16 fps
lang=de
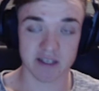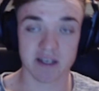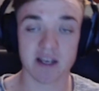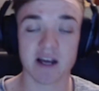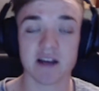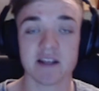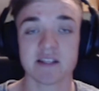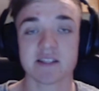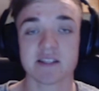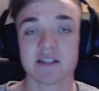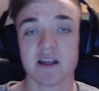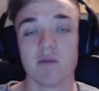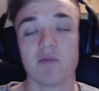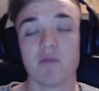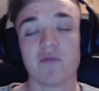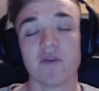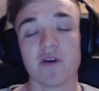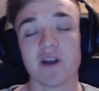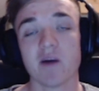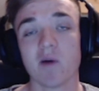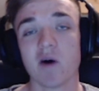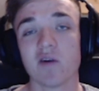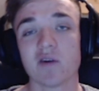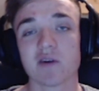nice. Wovon
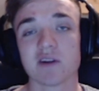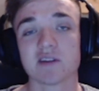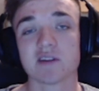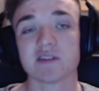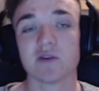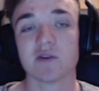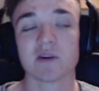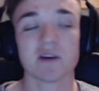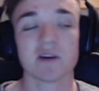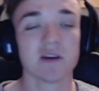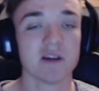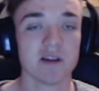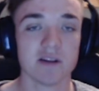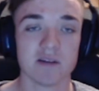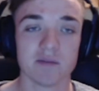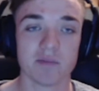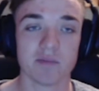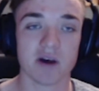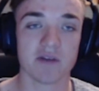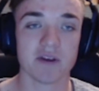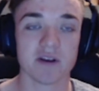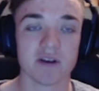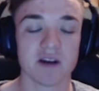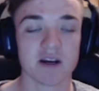haben wir auch noch gezogen. Ein
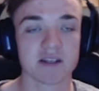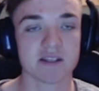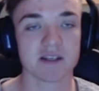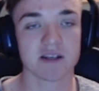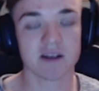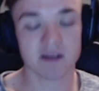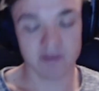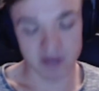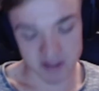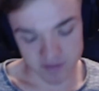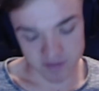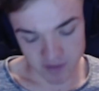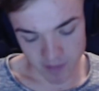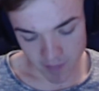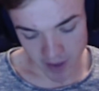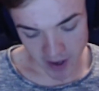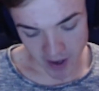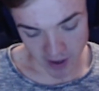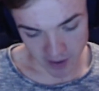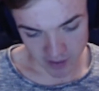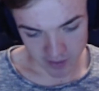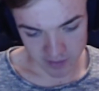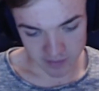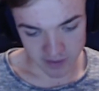paar 84er, was will man
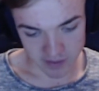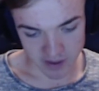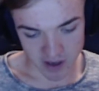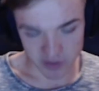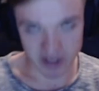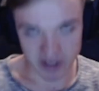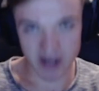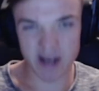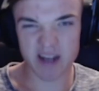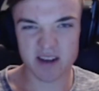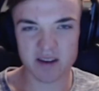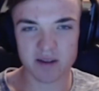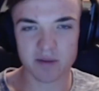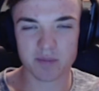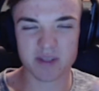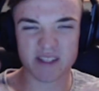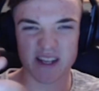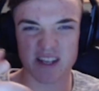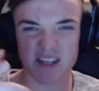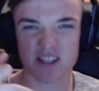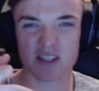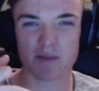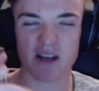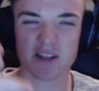mehr? Dann haut rein, bis
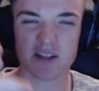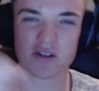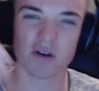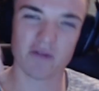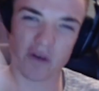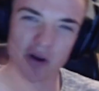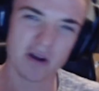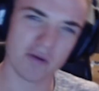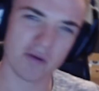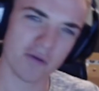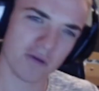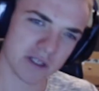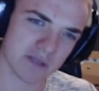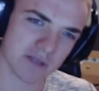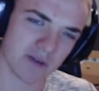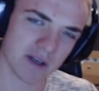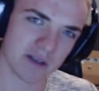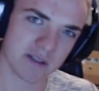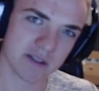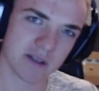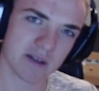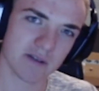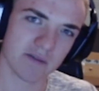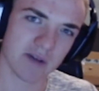nächstes Mal. Ich hoffe, eure Rewards waren,
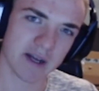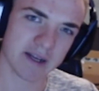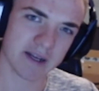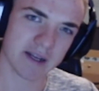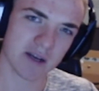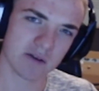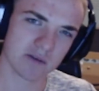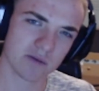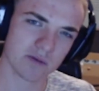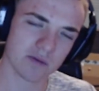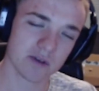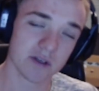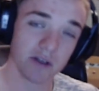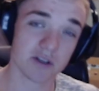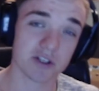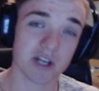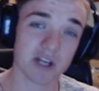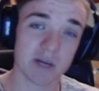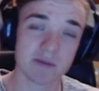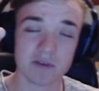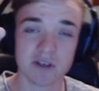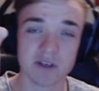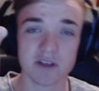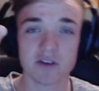waren genauso gut. Schreibt es
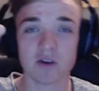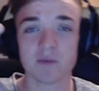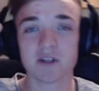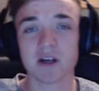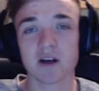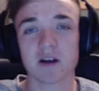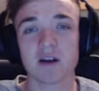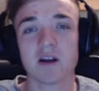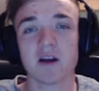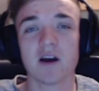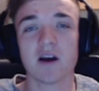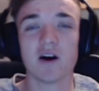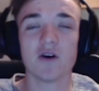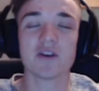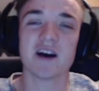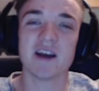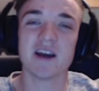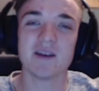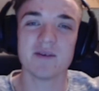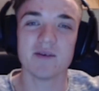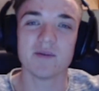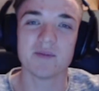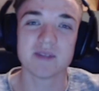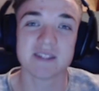unten in die Kommentare, haut rein,
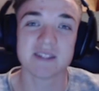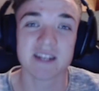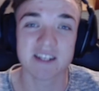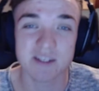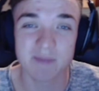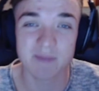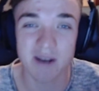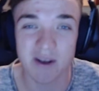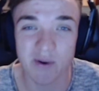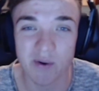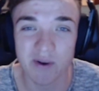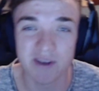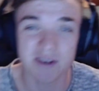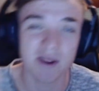bis nächstes Mal und